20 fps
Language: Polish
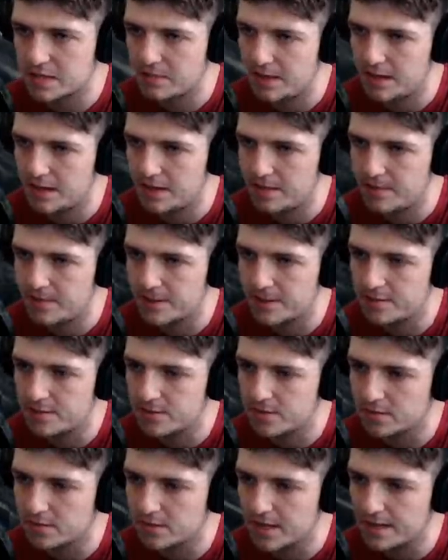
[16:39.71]
ale broń,
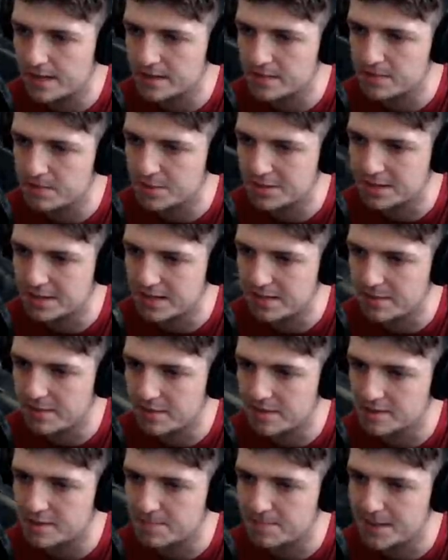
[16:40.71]
którą teraz posiadamy to
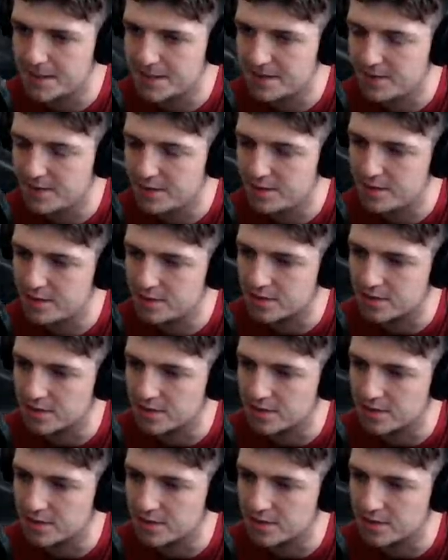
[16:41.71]
jest P90.